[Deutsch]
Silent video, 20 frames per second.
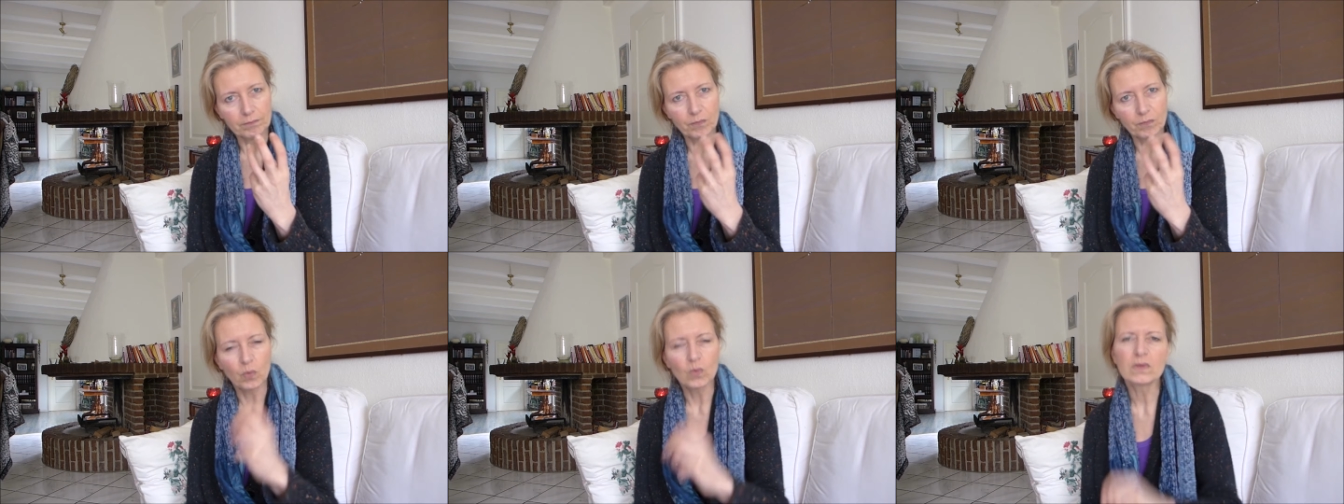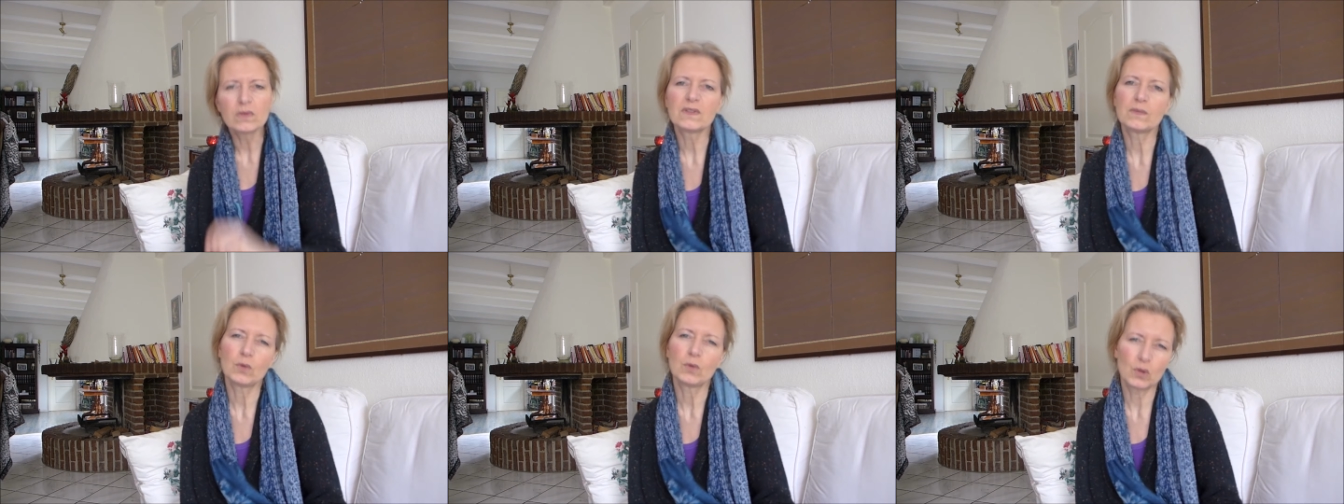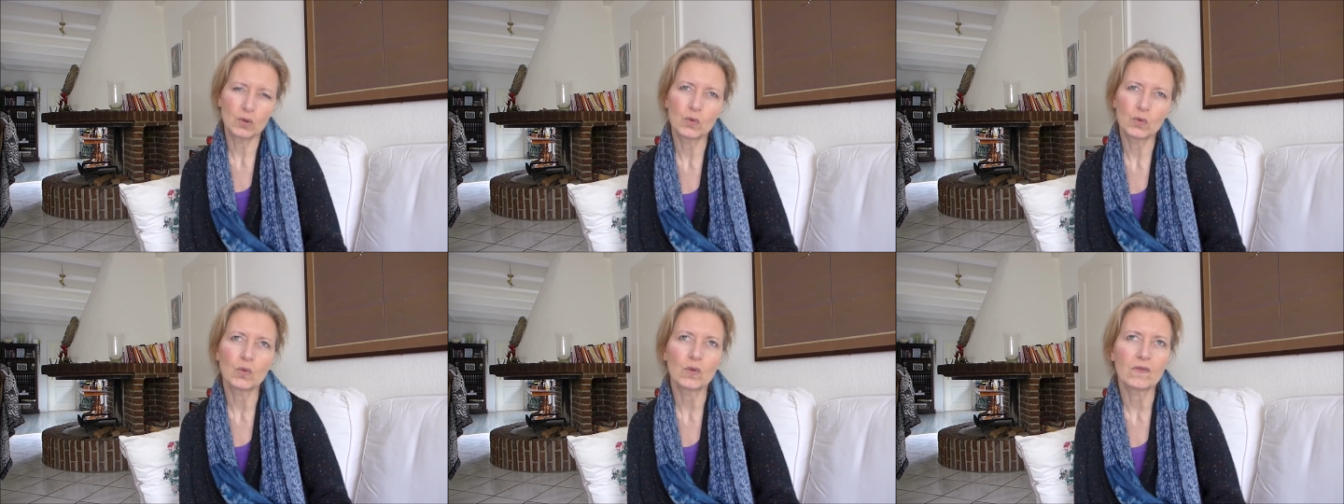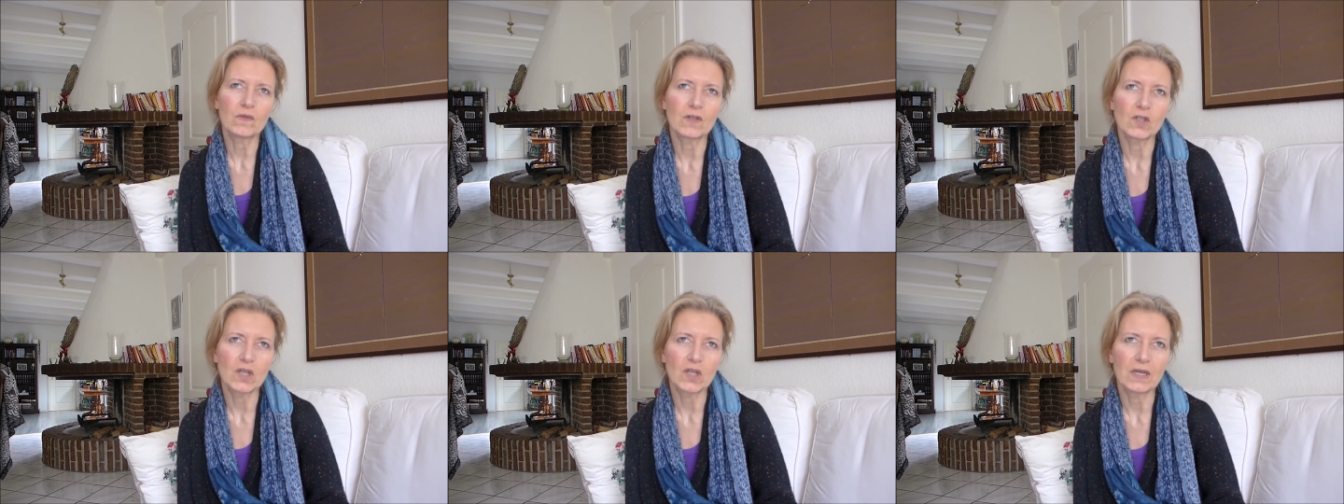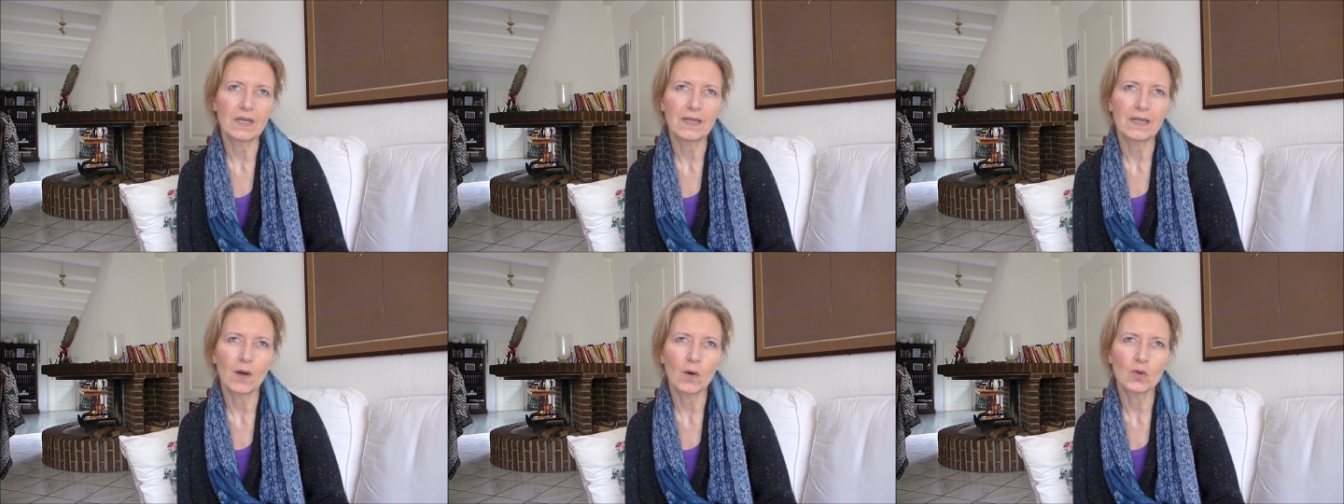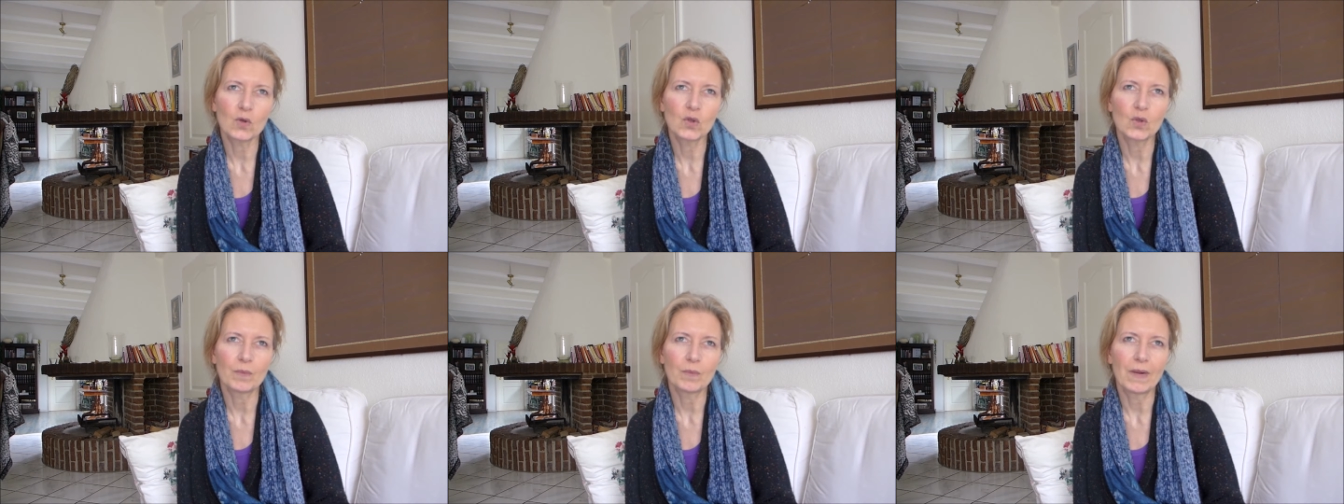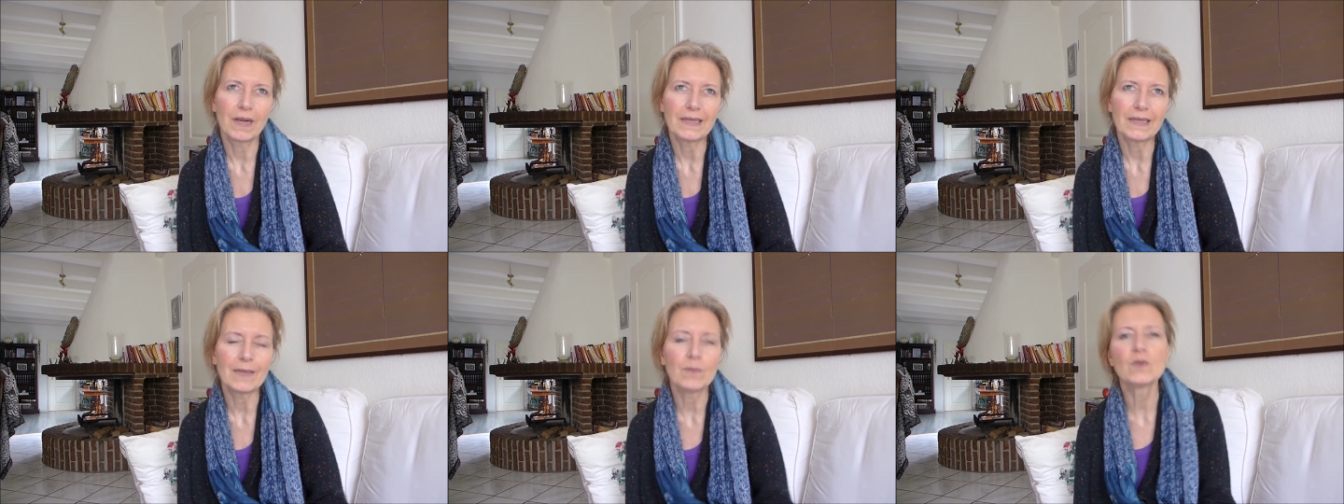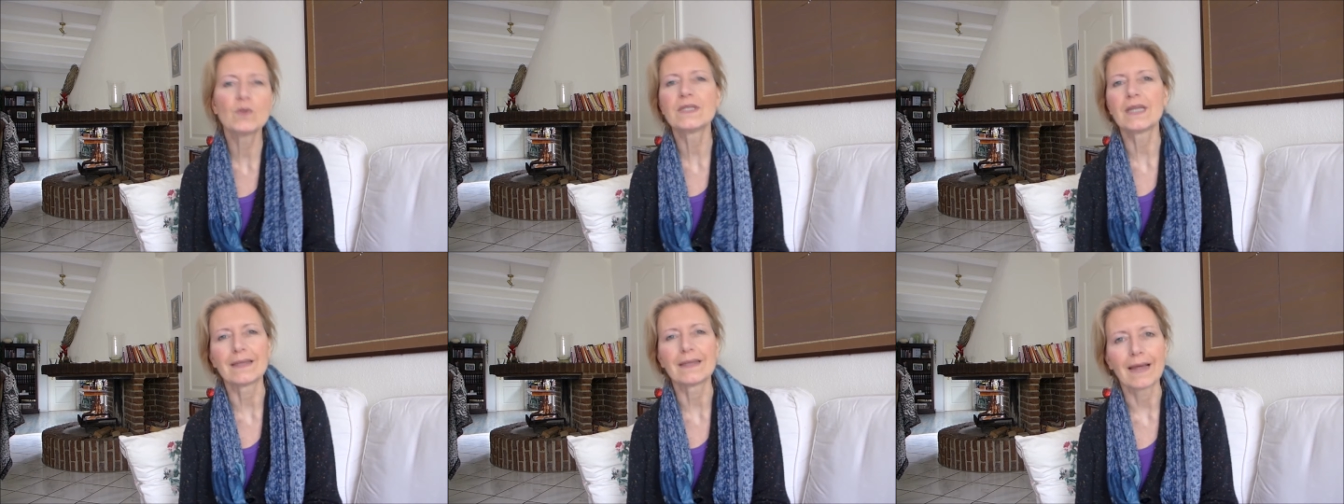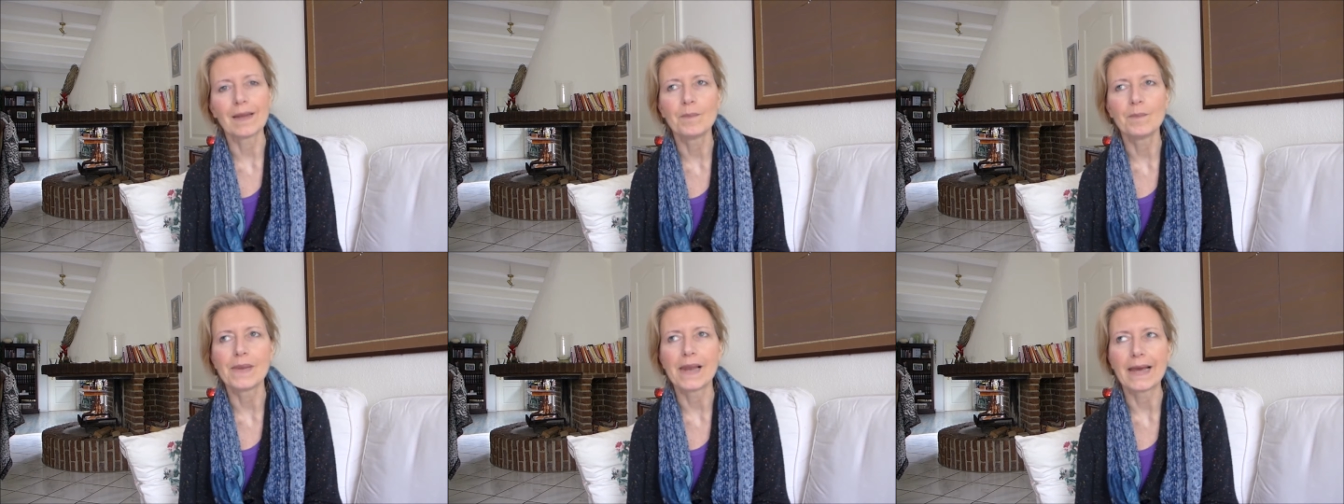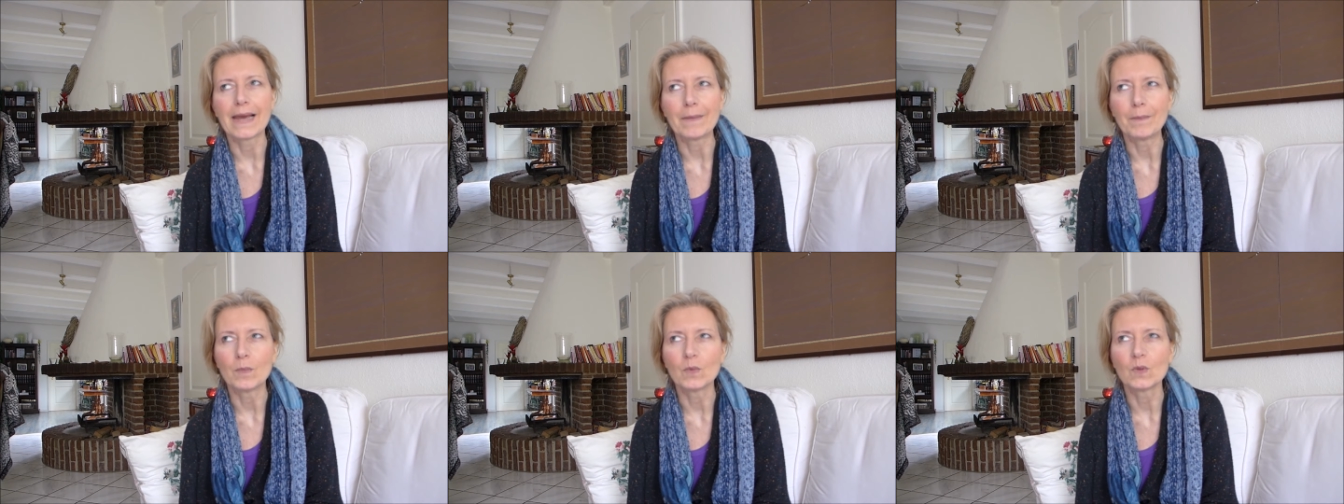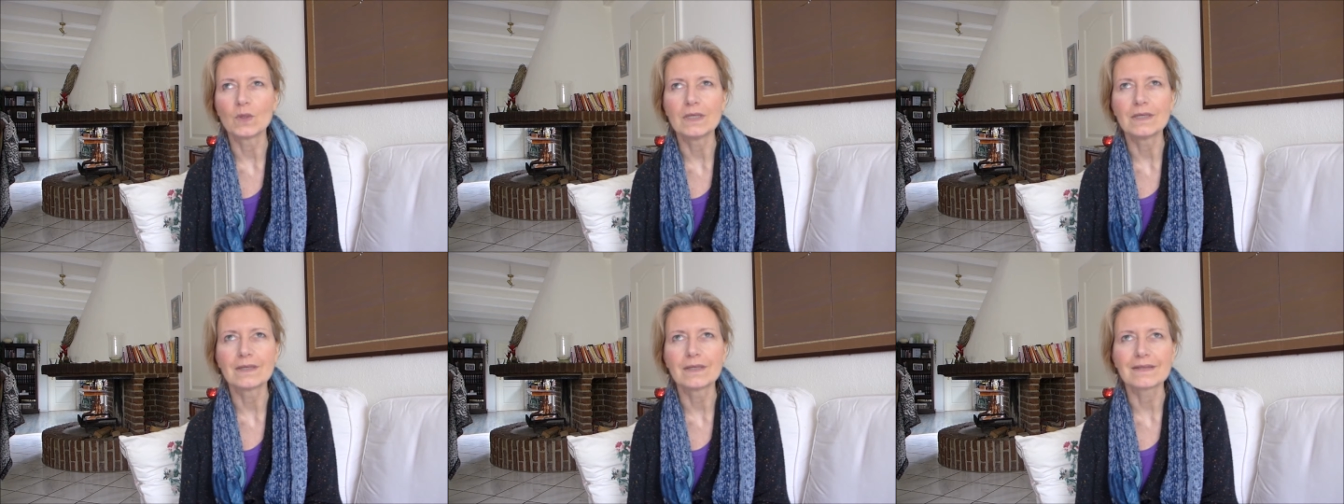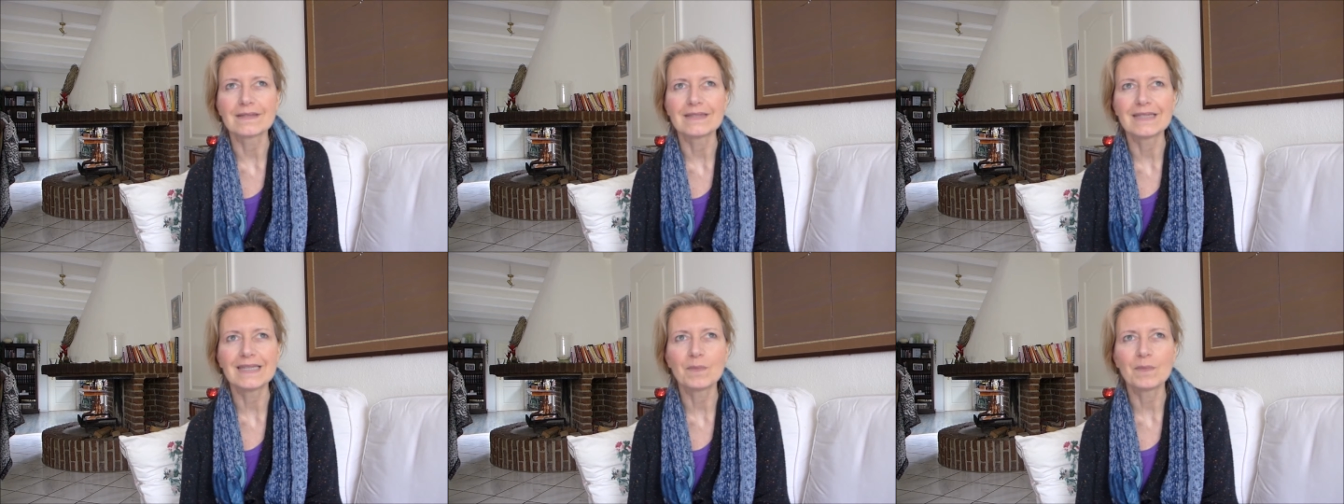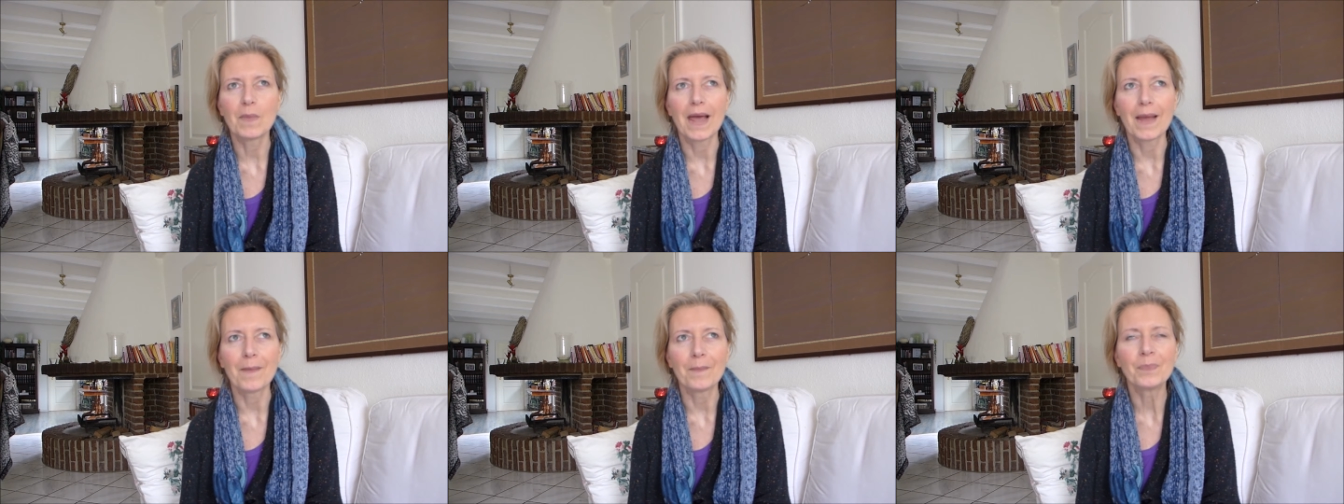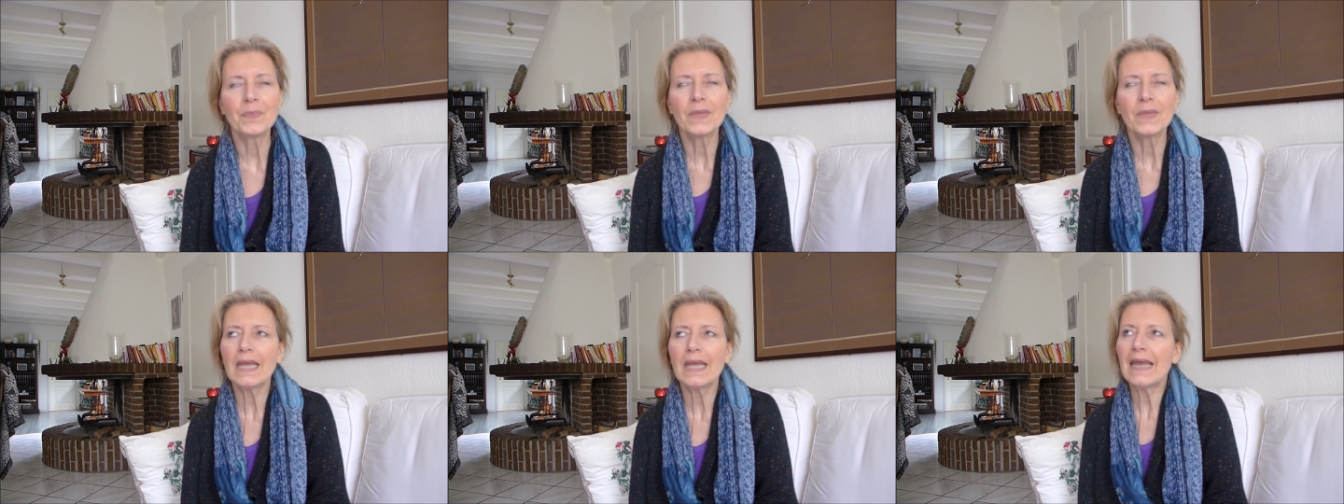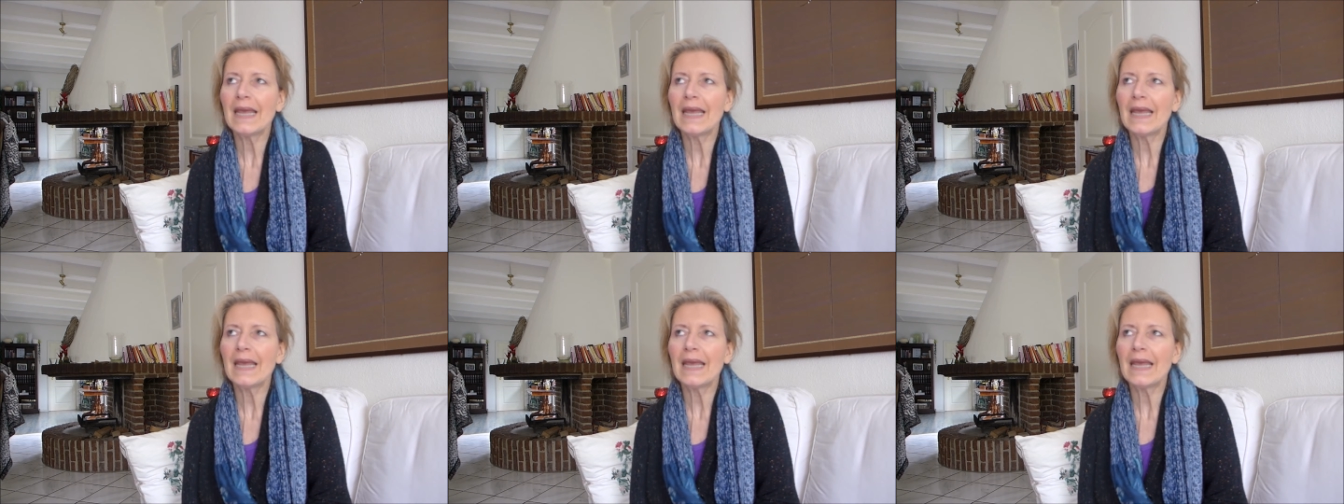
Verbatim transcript: Punkt zwischendurch wahrscheinlich auch schon mal. Ihr müsst ja dranbleiben und interessiert bleiben.